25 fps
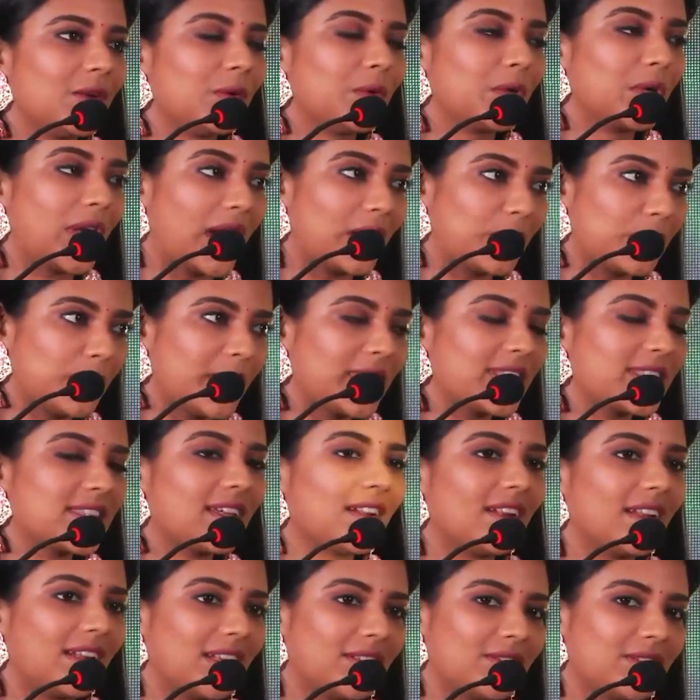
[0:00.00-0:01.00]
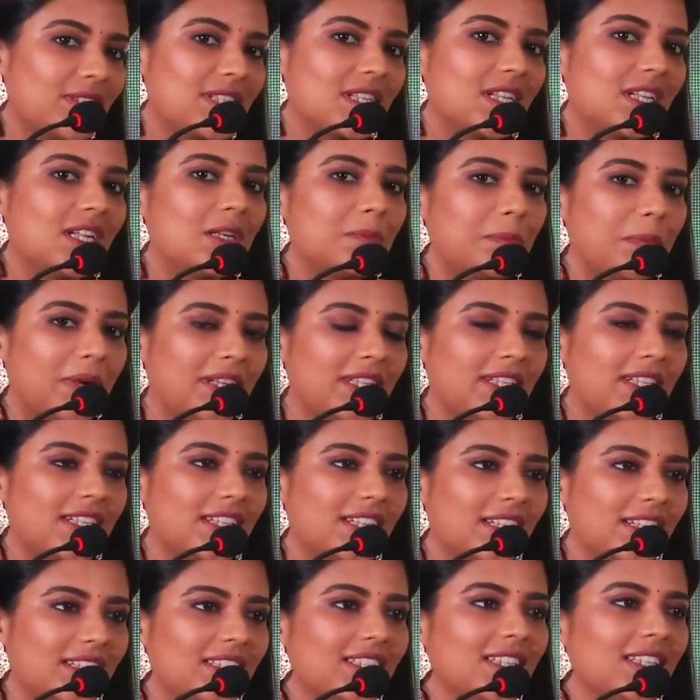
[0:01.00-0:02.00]
ஒரு அட்வைஸாக நிறைய விஷயங்கள்
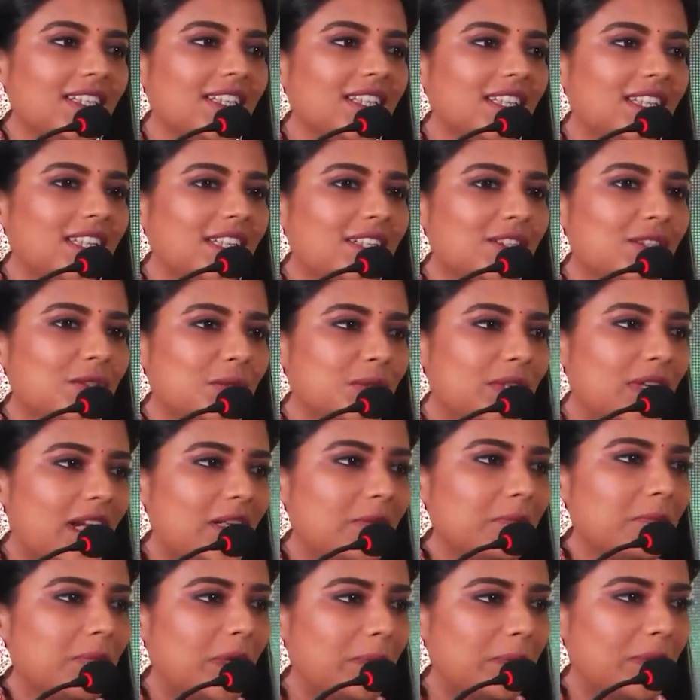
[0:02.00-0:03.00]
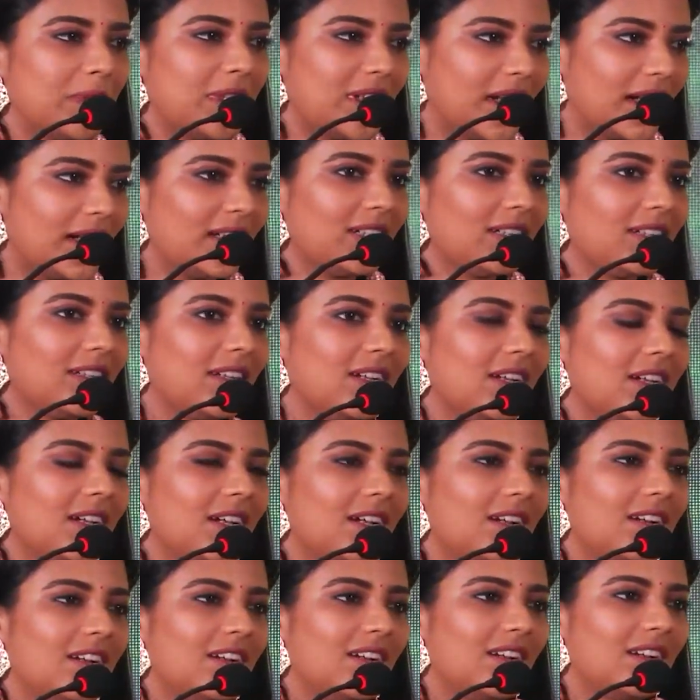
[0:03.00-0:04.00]
பண்ணியிருக்காரு ஸோ ரன் பேபி ரன்
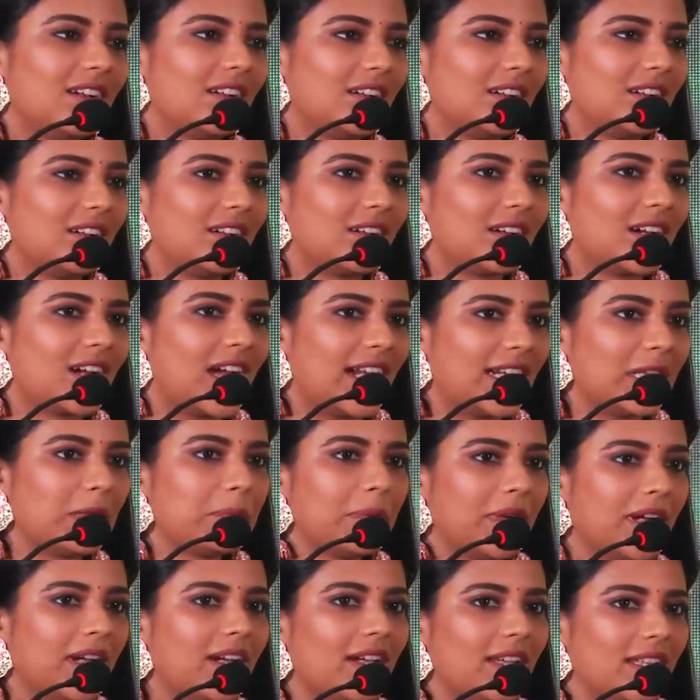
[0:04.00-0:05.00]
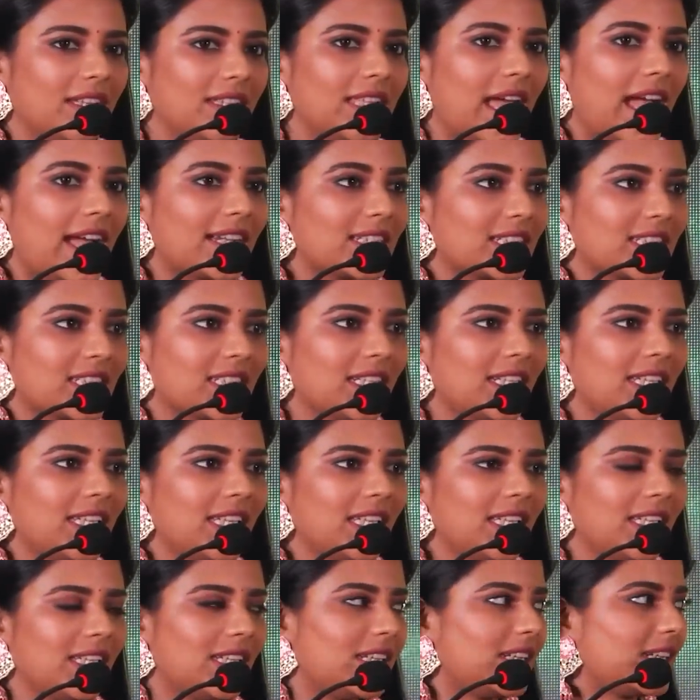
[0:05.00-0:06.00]
கண்டிப்பாக இது
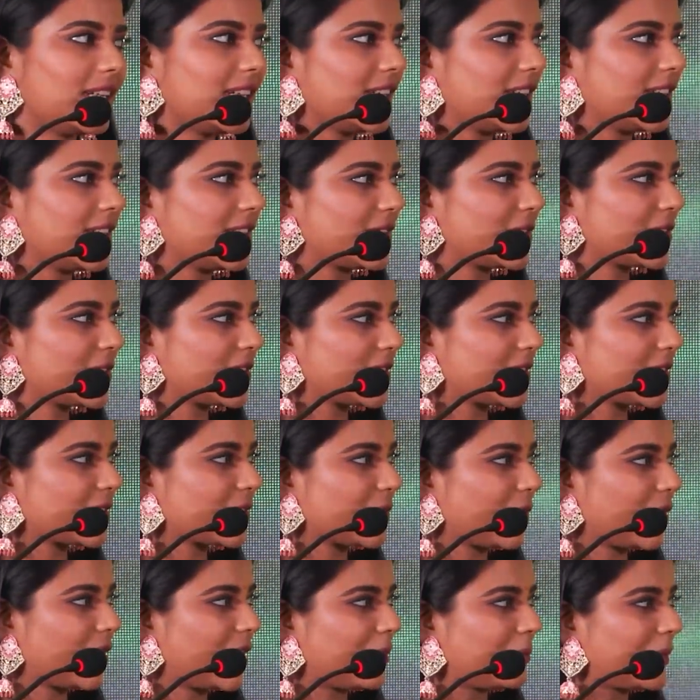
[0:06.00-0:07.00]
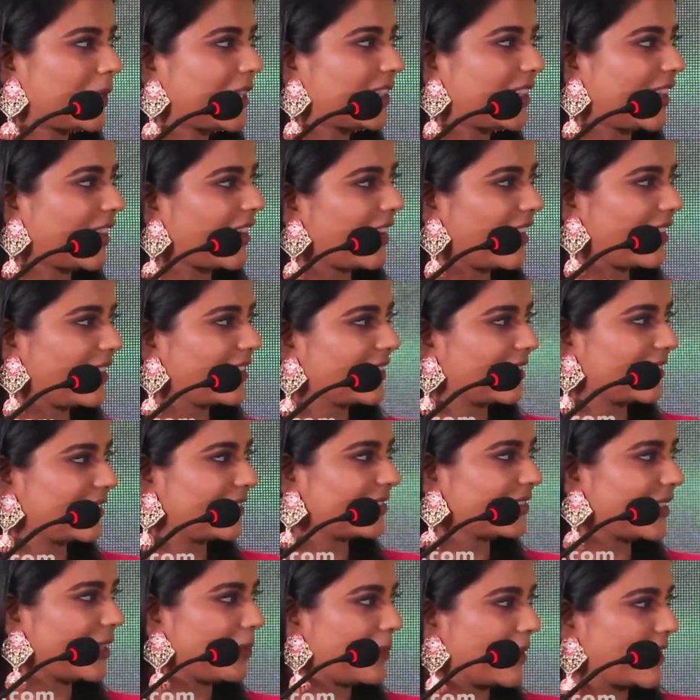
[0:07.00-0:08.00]
ஆக்சுவலி சொல்லாமான்னு தெரில அது
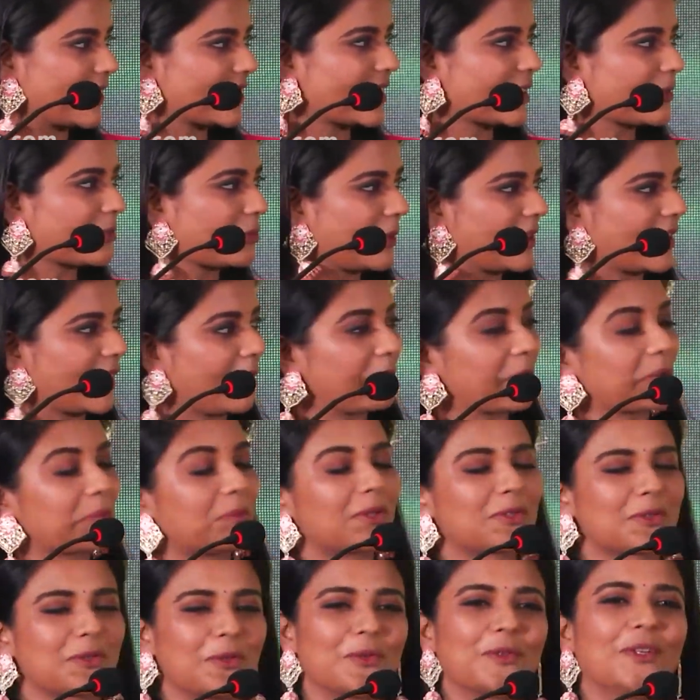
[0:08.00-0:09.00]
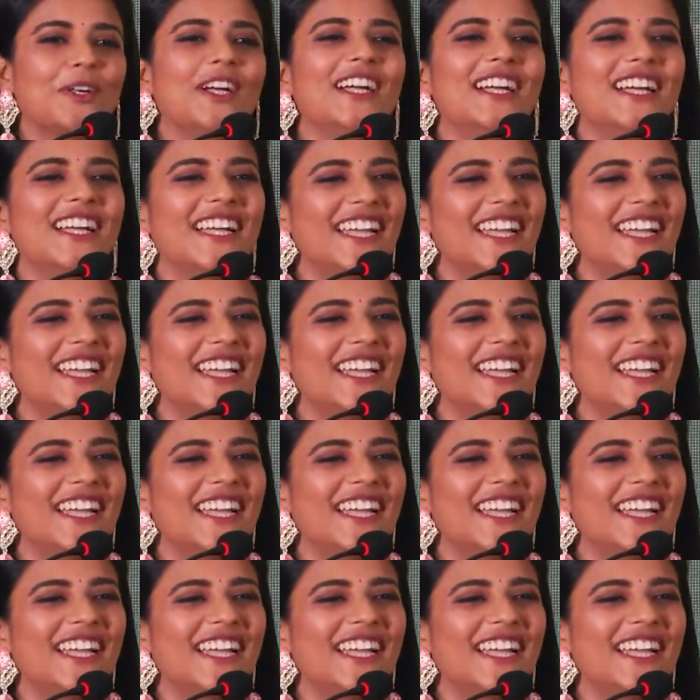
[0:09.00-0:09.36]
நம்ம டிஸ்கஸ் பண்ணிட்டு அப்புறமா சொல்லுவோம்